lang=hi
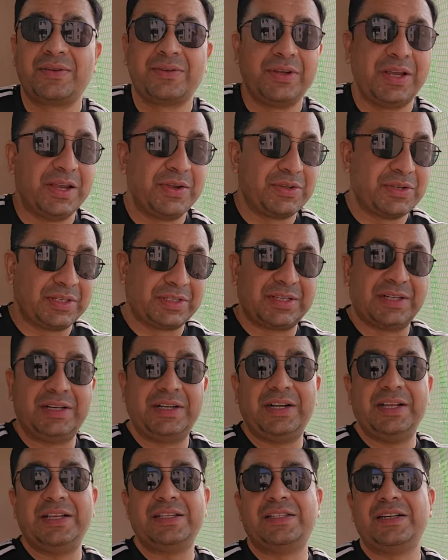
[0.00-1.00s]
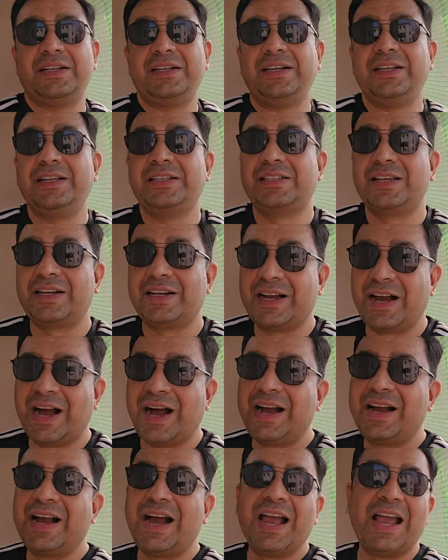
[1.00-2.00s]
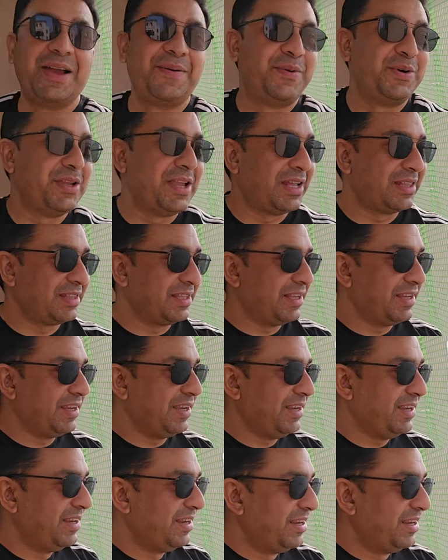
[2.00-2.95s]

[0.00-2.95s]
जो है सैटरडे संडे सर कहाँ गायब हो जाते हैं